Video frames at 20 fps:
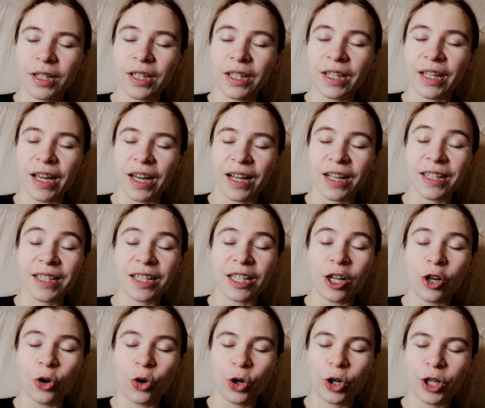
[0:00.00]
Я с
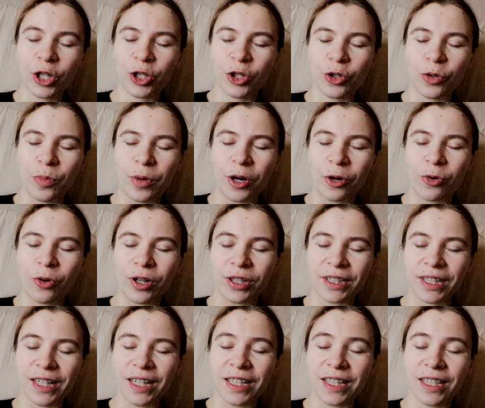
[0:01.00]
легкостью могу
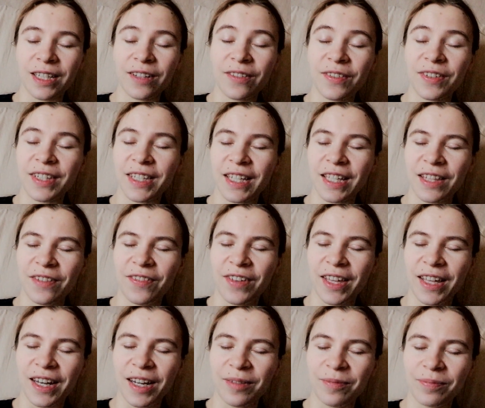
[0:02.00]
открыть все
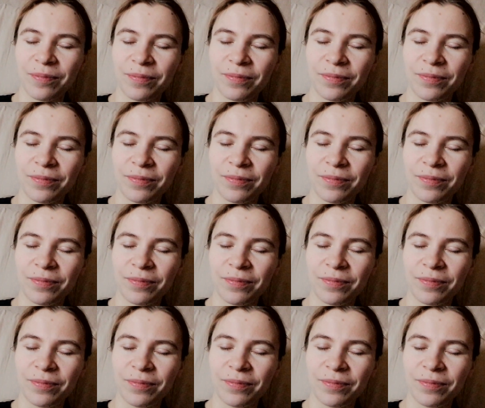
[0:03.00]
двери.